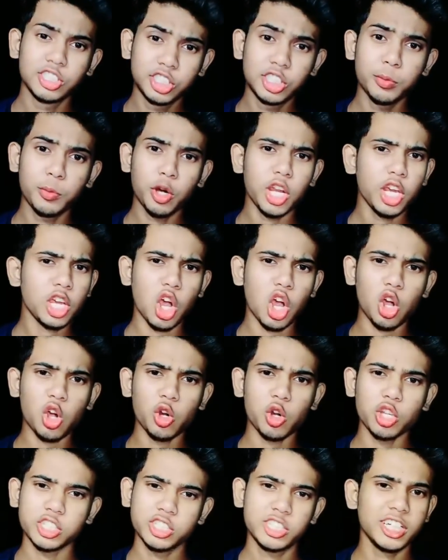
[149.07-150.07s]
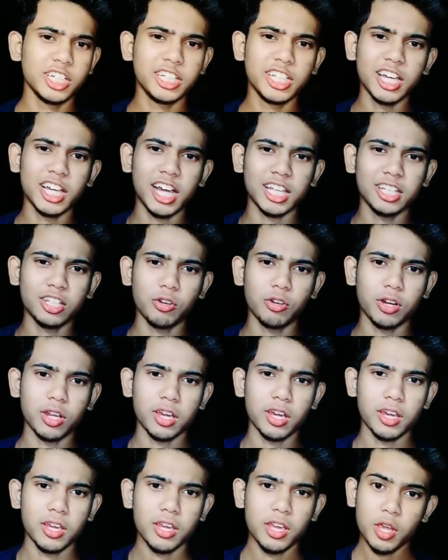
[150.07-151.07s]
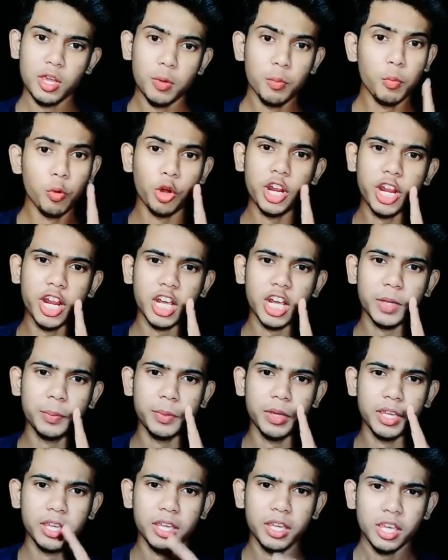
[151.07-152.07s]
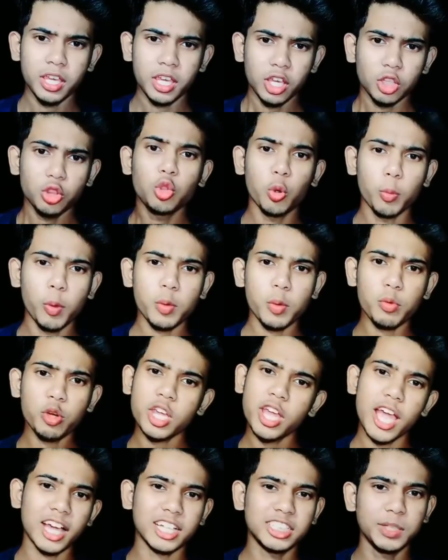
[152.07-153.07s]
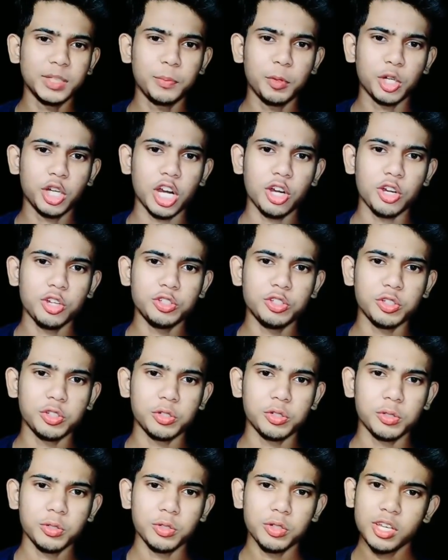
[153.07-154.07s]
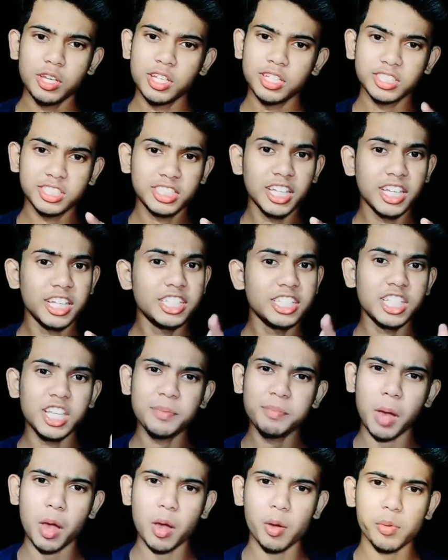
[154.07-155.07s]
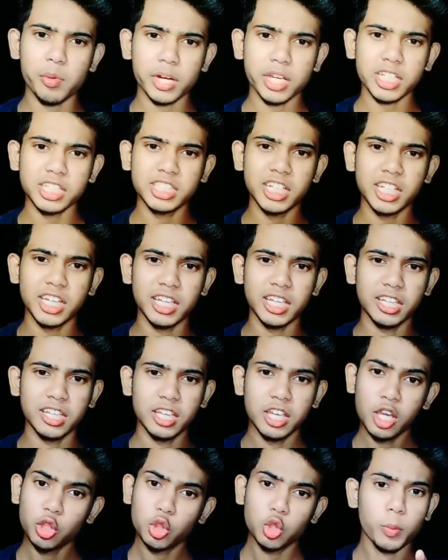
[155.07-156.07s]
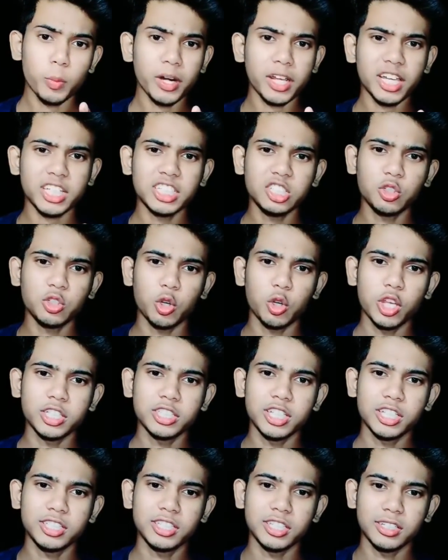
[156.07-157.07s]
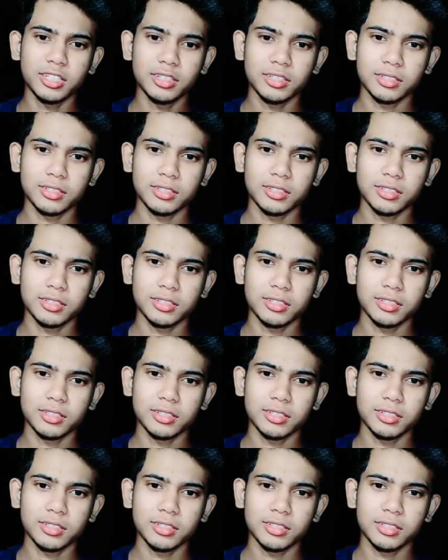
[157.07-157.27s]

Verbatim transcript: জীবনে কখনো স্ত্রীকে কাঁদাও না মনে রাখবে তোমার মুখে হাসি ফোটানোর জন্য সে নিজের বাবা মাকে ছেড়ে তোমার কাছে চলে এসেছে